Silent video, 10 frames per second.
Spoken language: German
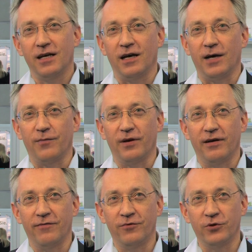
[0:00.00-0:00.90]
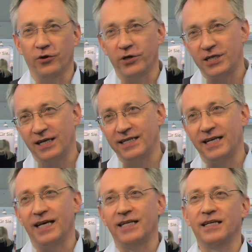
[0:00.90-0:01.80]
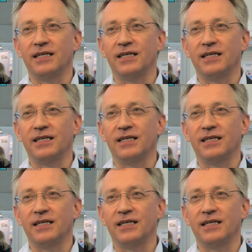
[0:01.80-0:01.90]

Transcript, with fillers: Ähm, wo Deutschland lernen